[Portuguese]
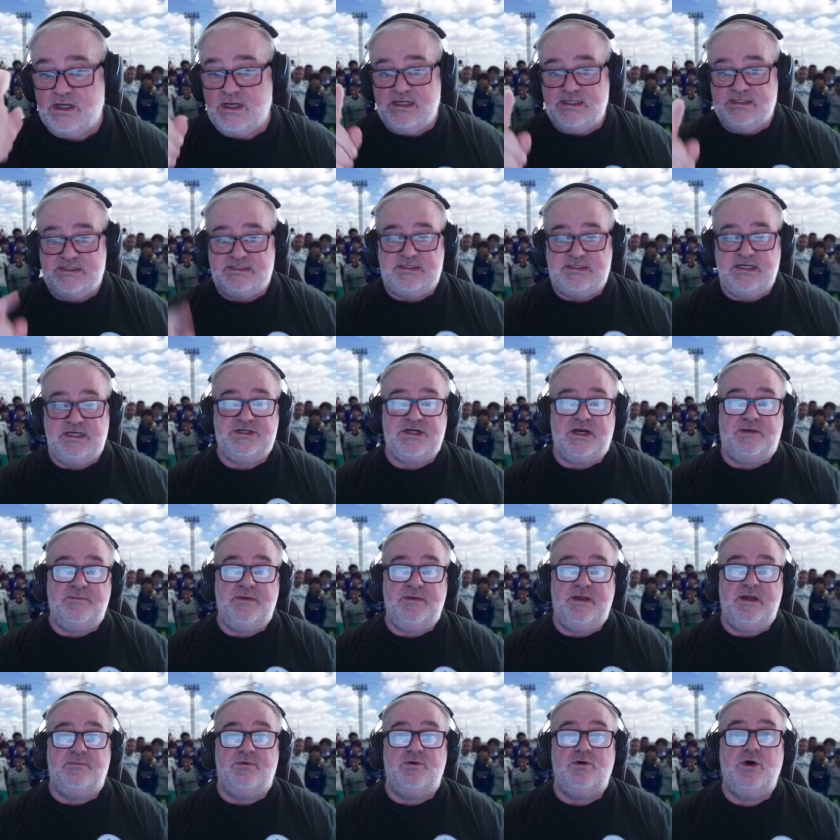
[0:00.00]
seja
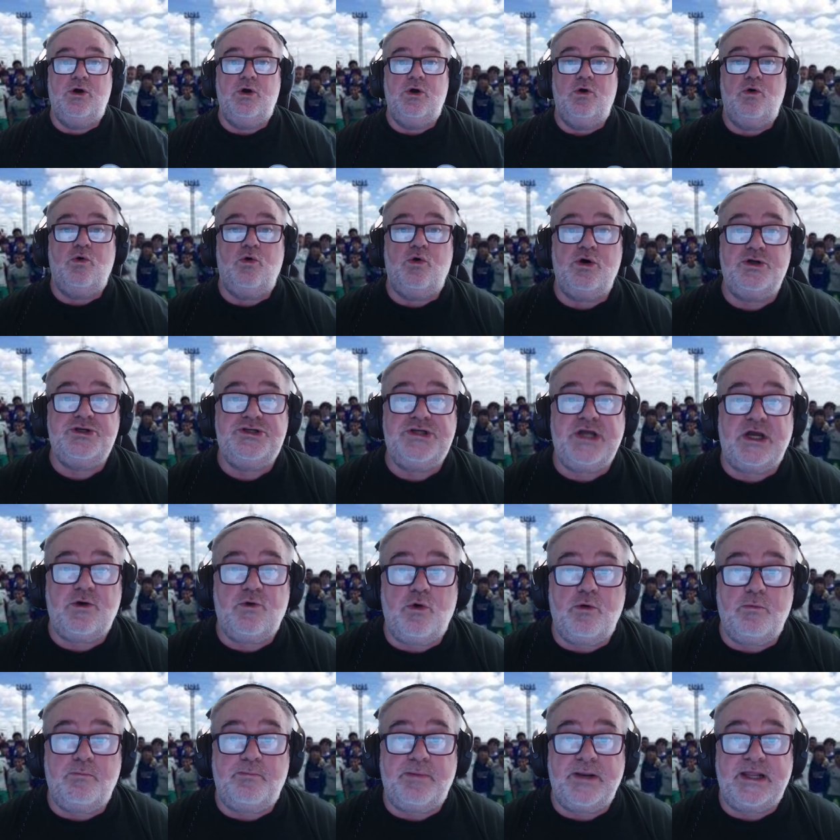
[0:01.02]
membro. Hoje é
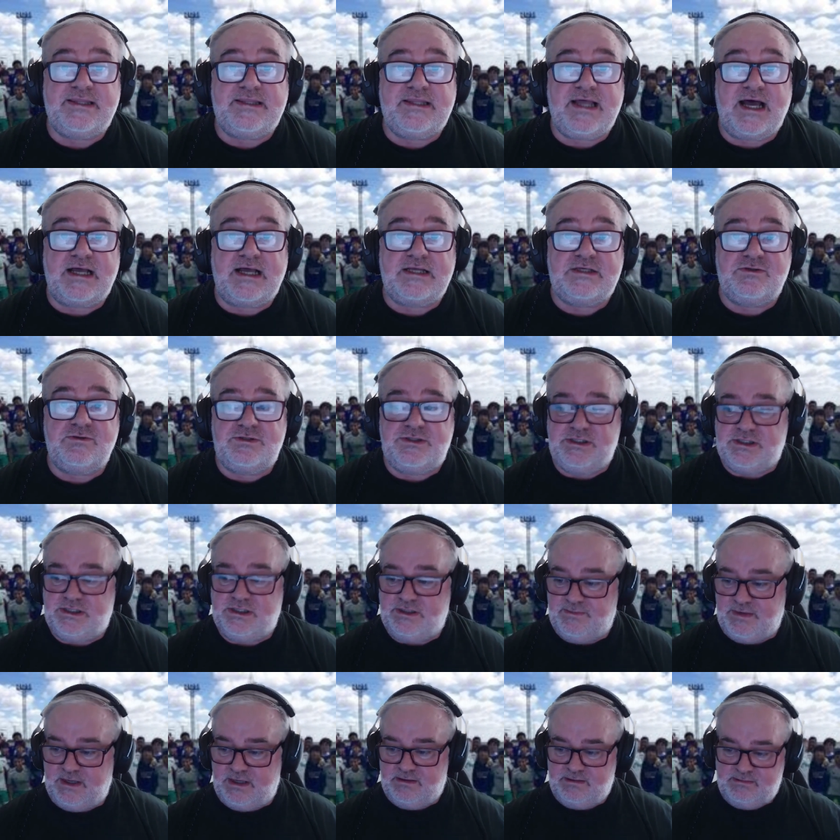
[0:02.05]
completaço o
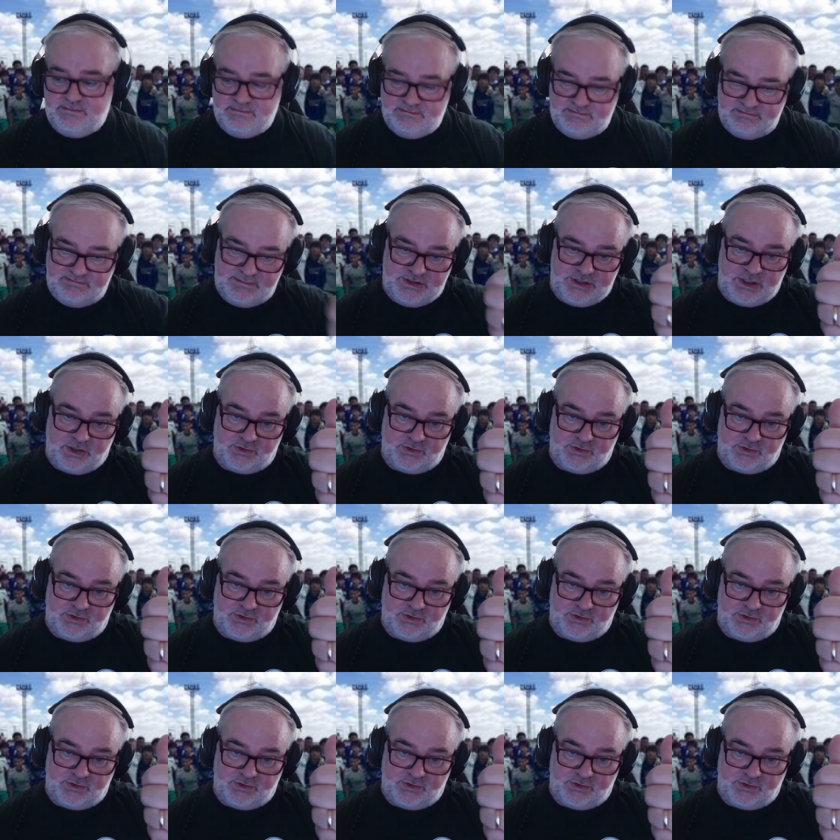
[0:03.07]
time, hein? Tchau,